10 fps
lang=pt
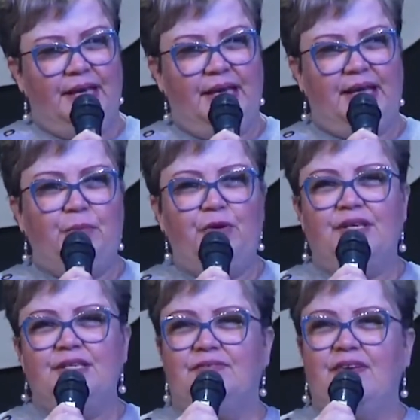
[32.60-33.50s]
E que
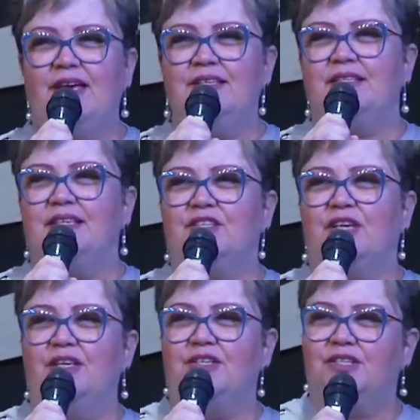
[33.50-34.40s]
muitas vezes a
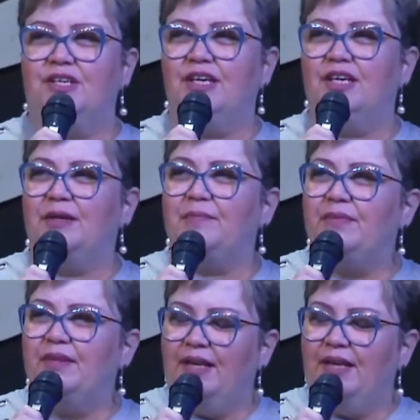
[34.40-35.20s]
gente